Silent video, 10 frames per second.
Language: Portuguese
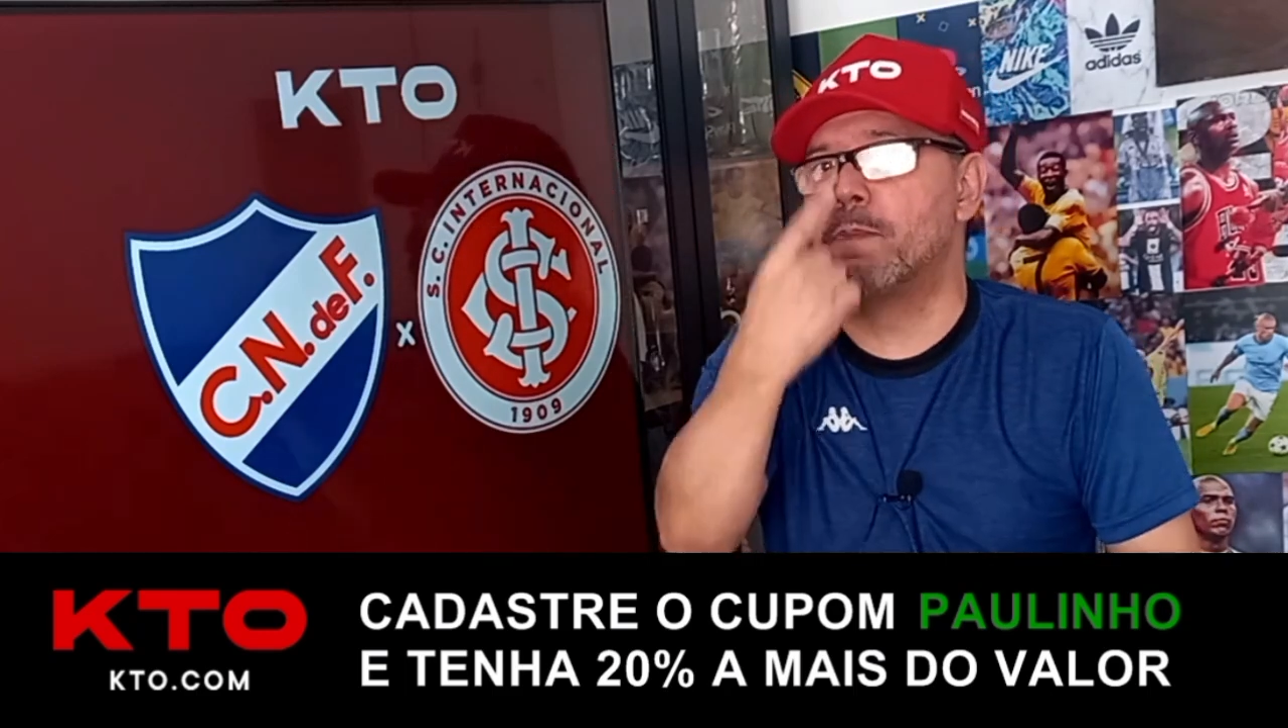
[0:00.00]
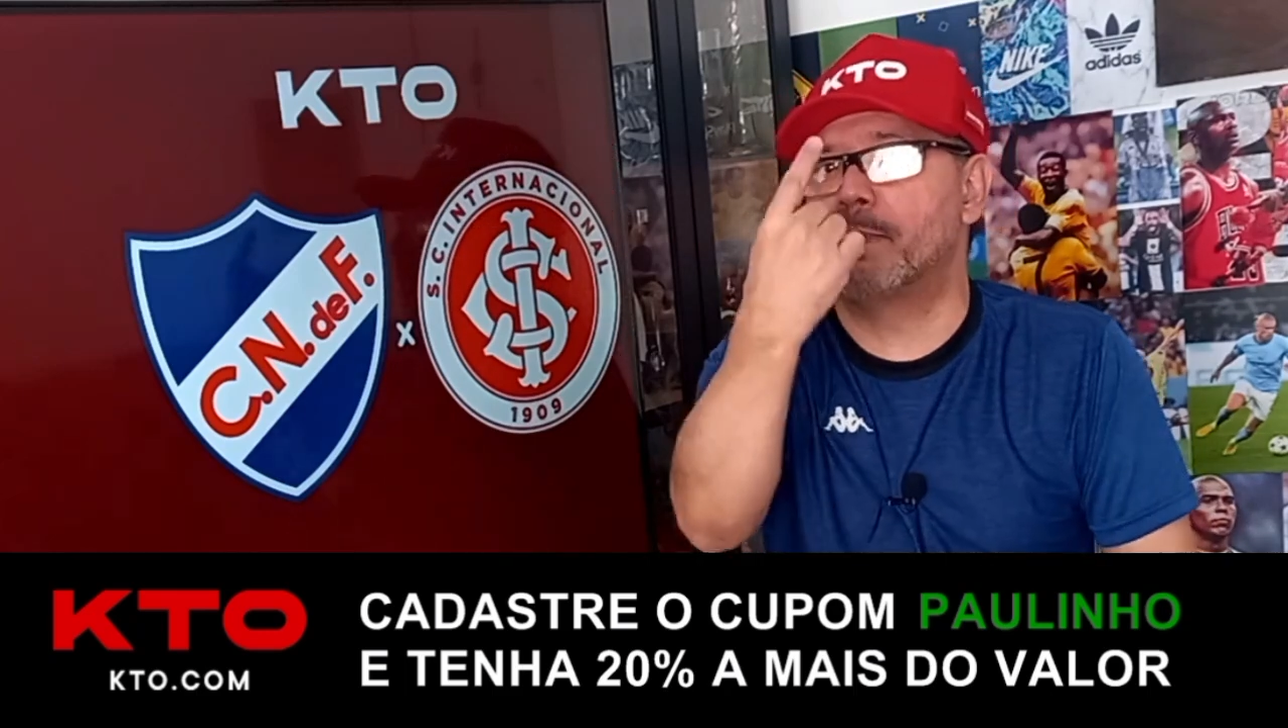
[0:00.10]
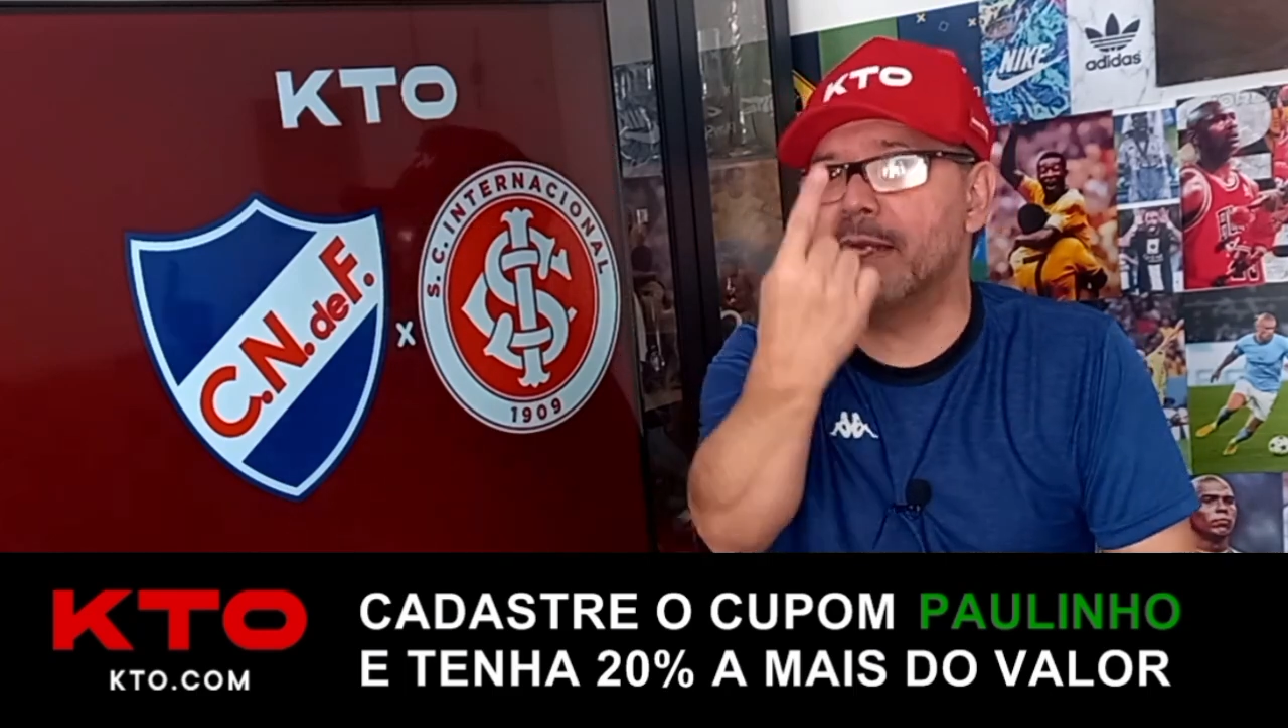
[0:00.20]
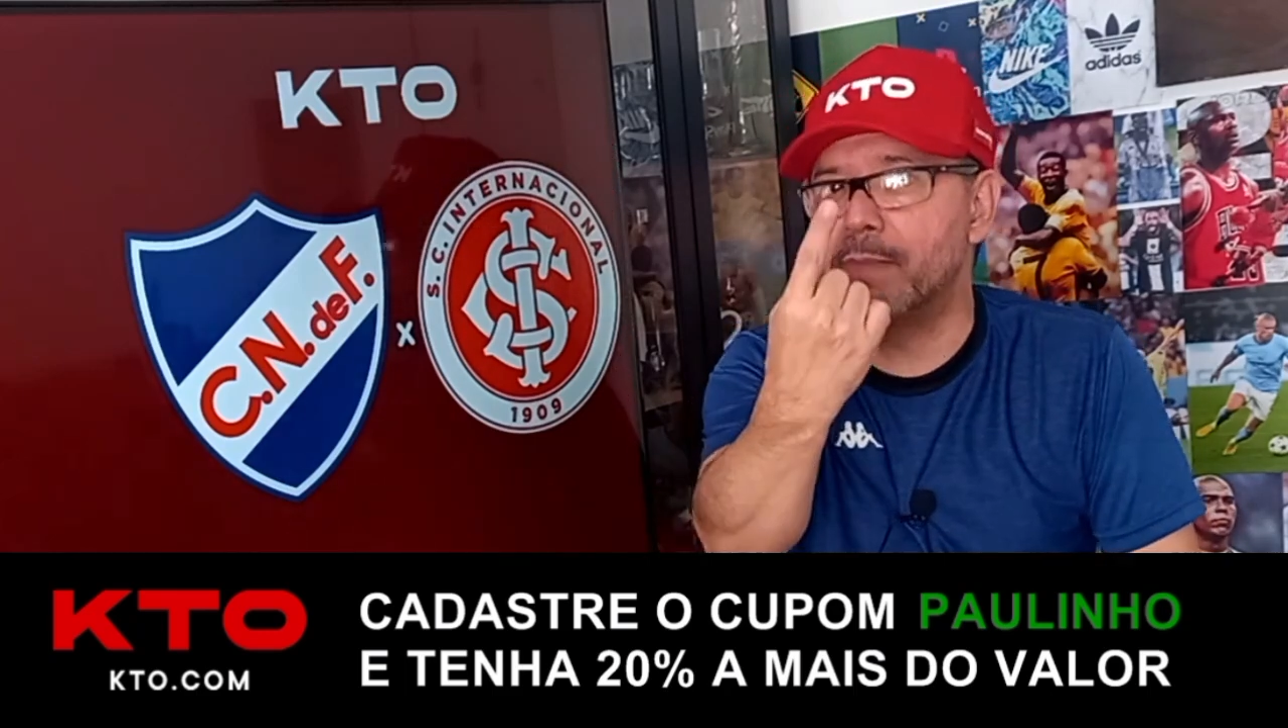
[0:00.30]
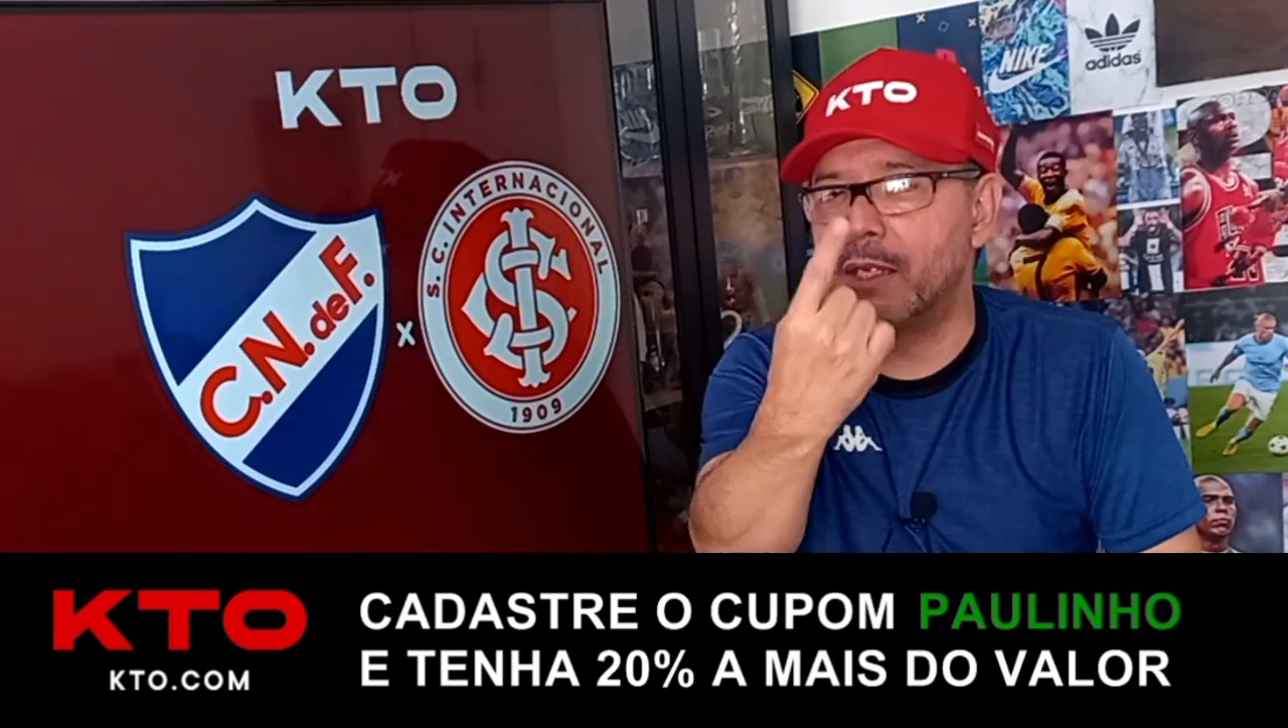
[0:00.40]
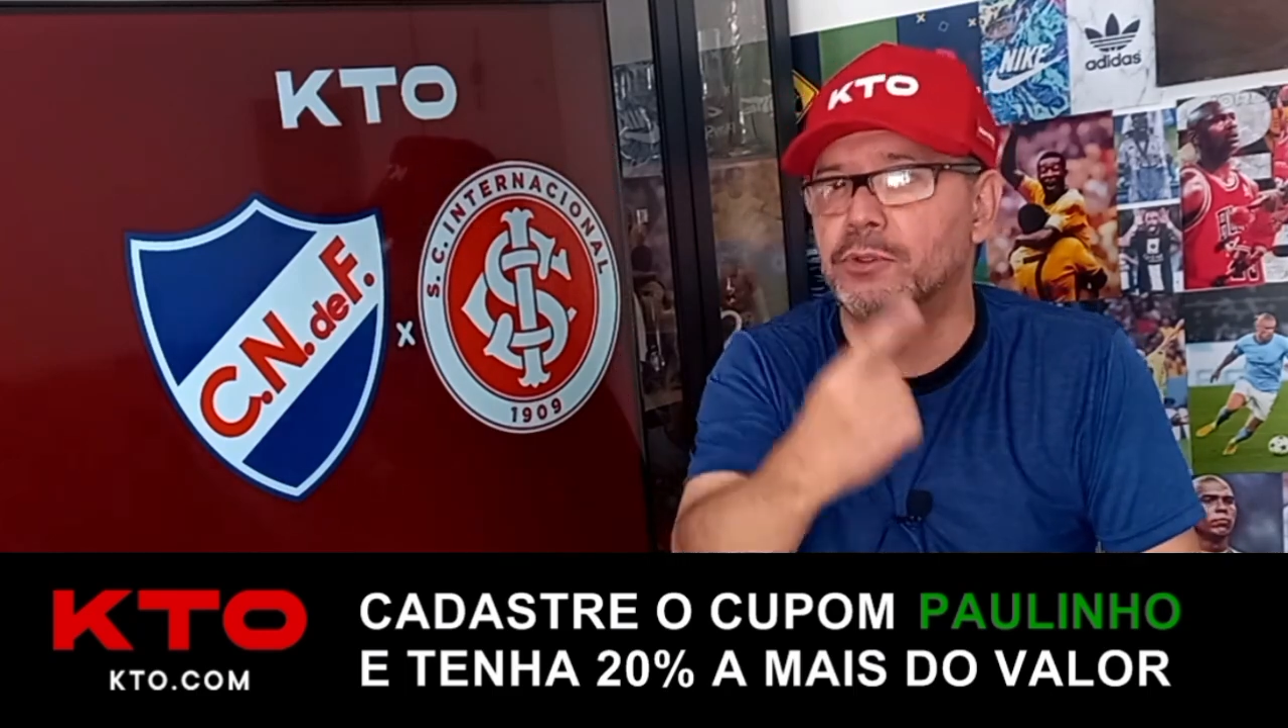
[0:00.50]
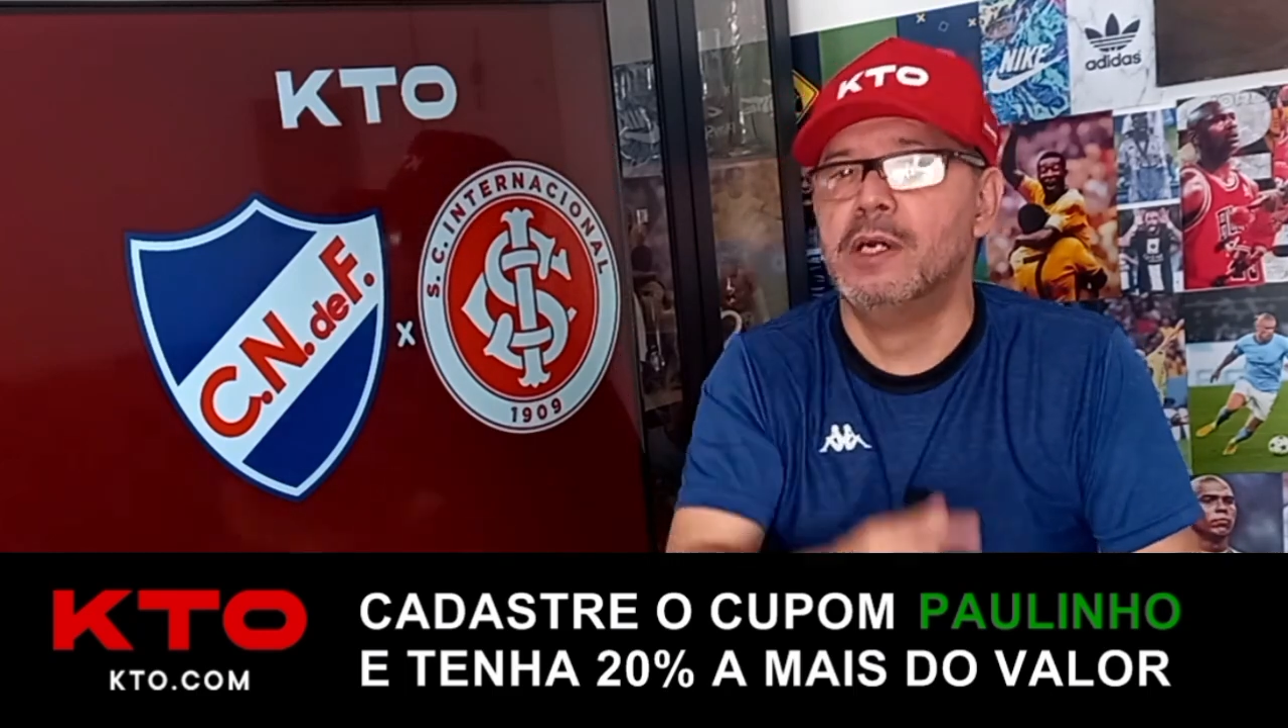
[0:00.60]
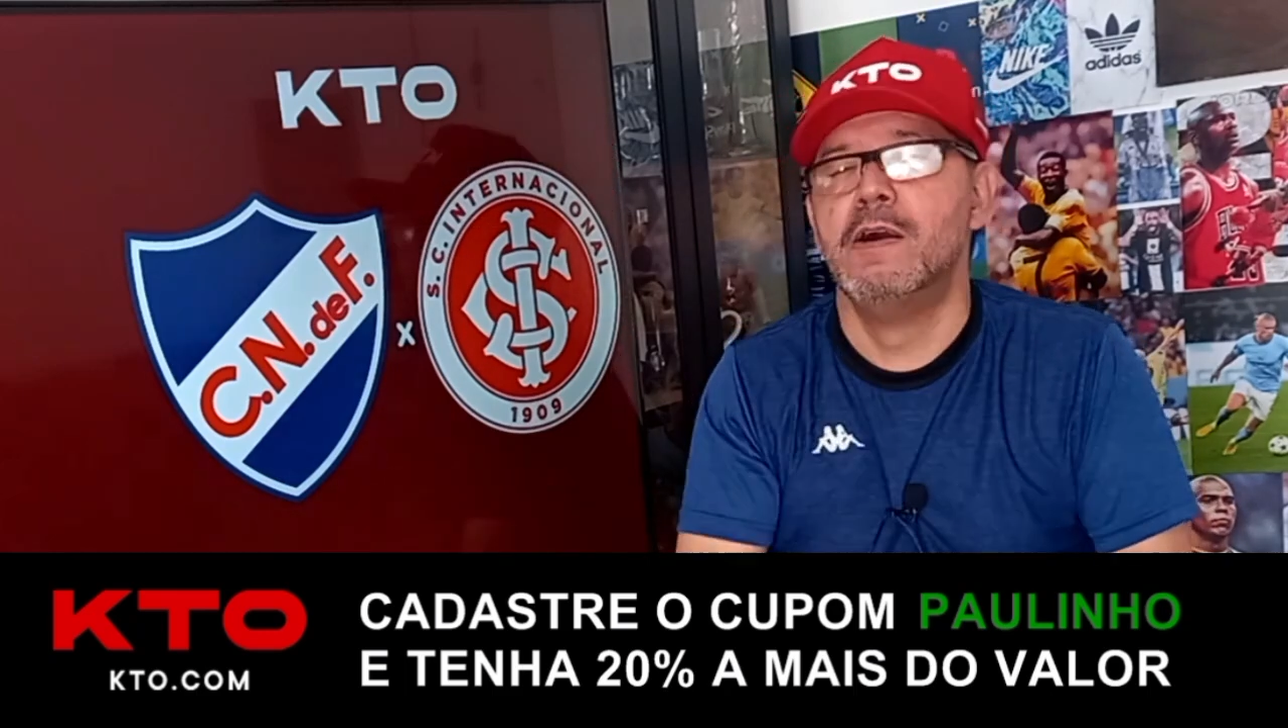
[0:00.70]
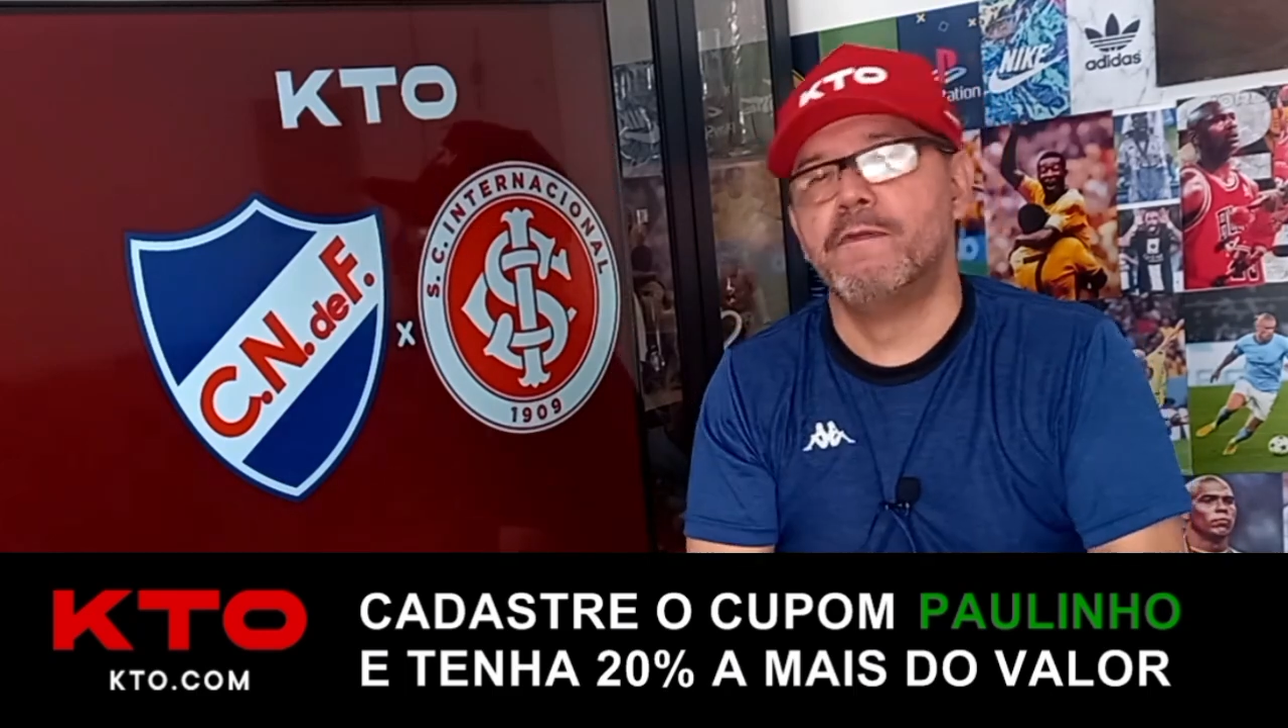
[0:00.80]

primeiro